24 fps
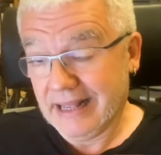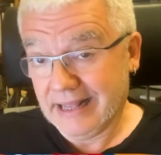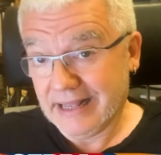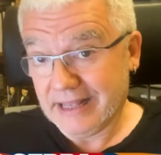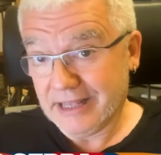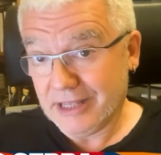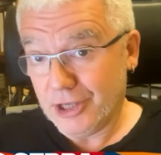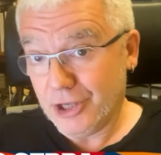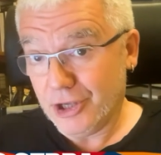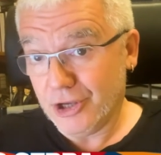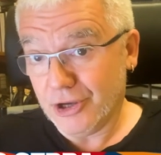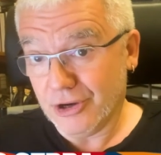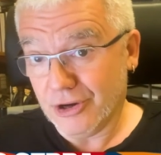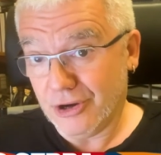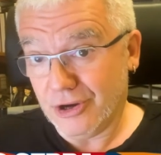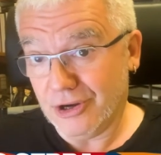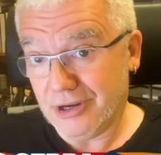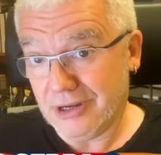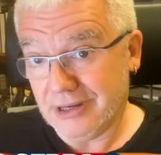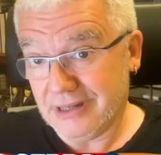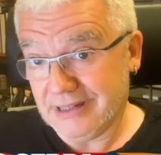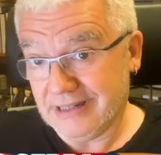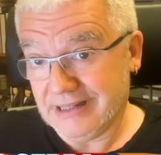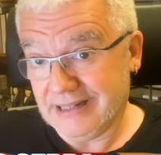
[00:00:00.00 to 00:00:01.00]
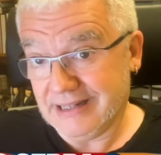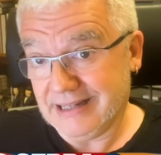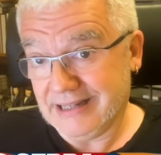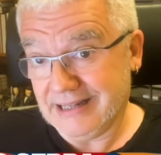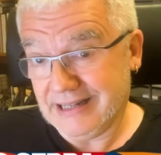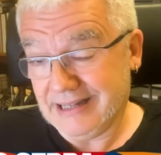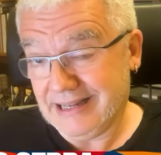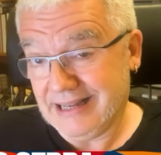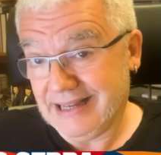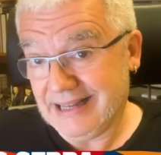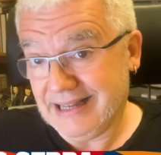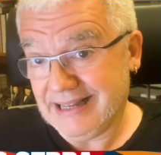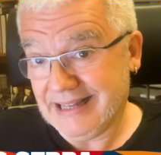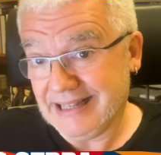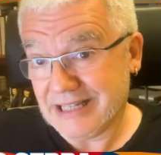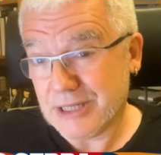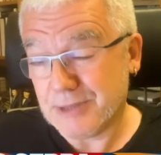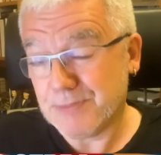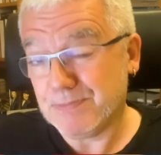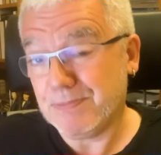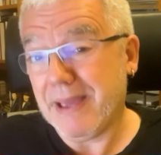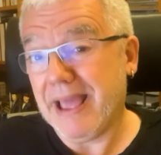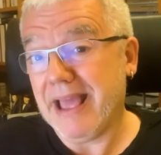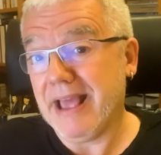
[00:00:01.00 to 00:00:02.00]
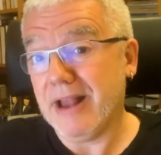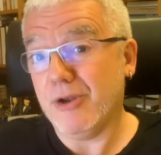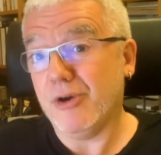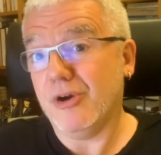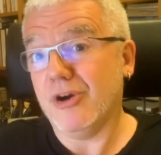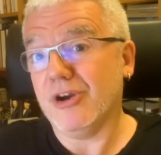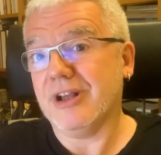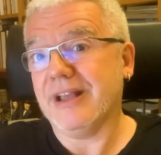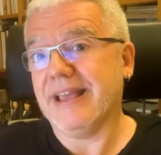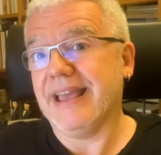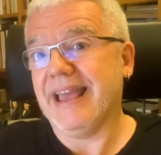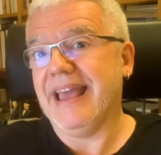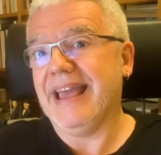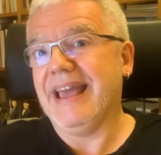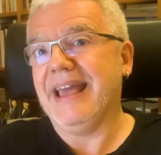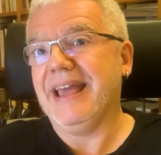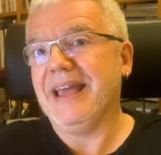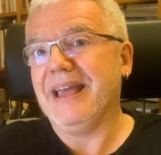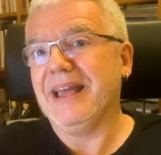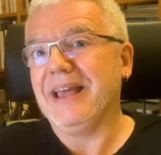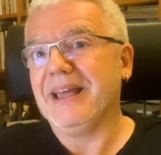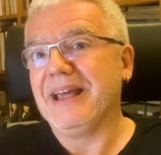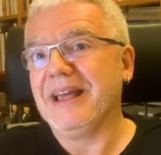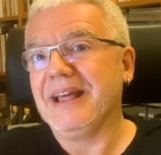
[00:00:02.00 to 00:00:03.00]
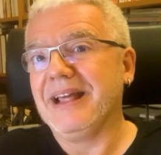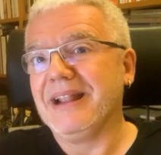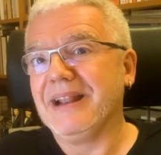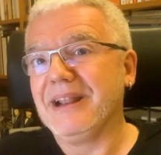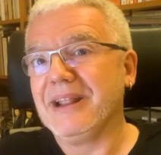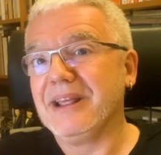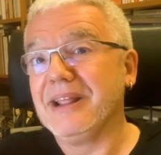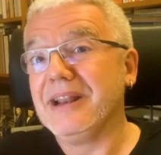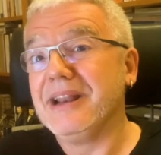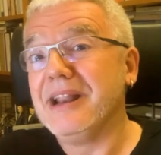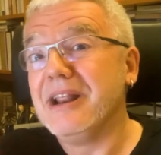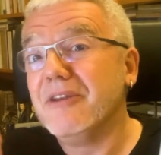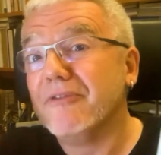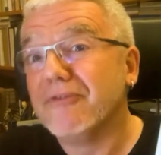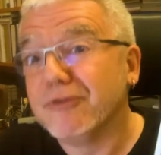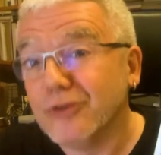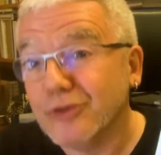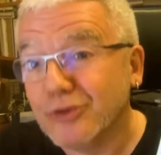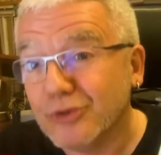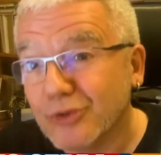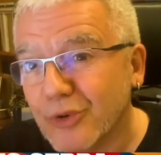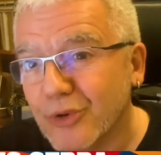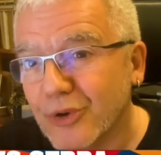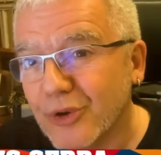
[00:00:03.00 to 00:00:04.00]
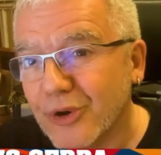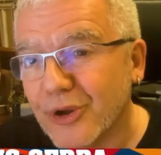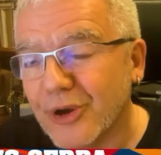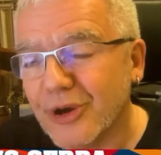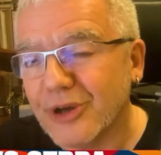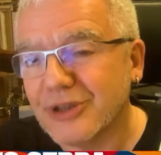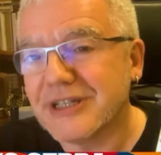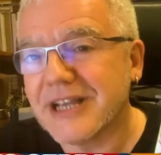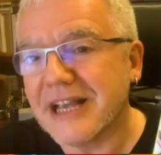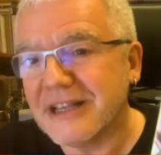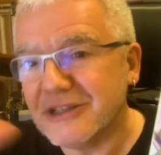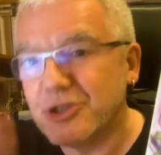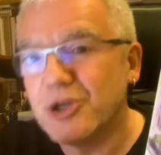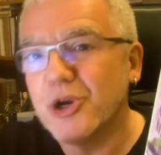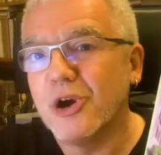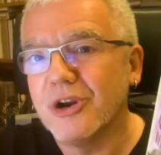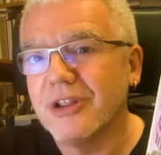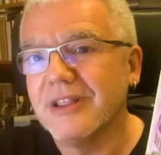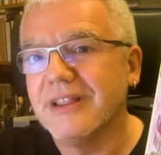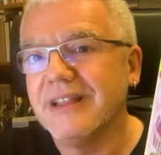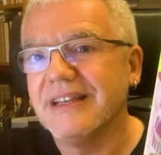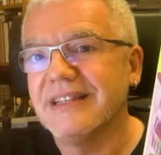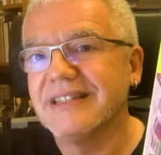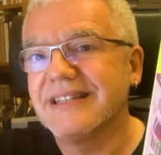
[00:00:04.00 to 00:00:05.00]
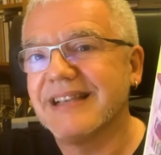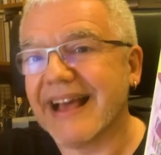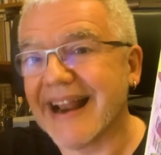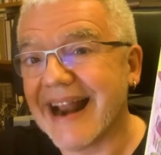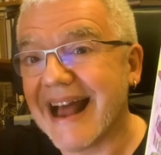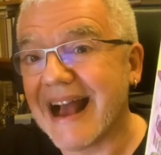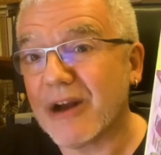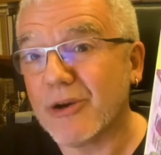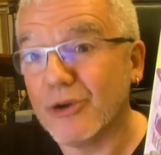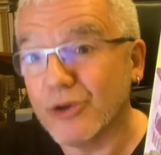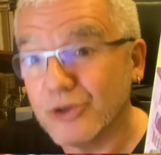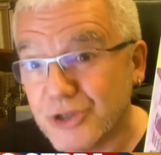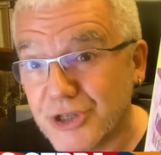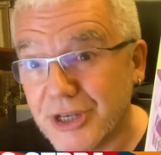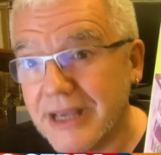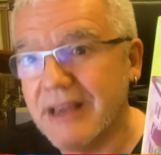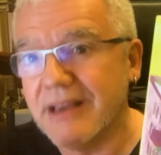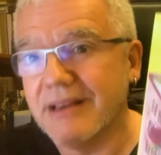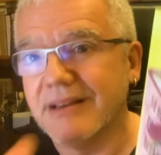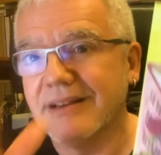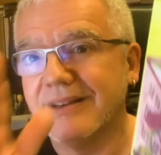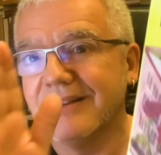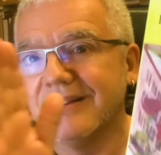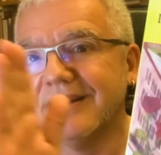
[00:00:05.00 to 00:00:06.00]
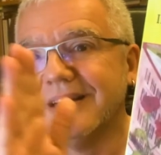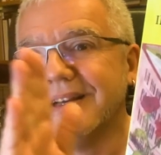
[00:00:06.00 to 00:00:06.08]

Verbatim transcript: Io eh, spero che eh, in futuro San Jordi sarà così,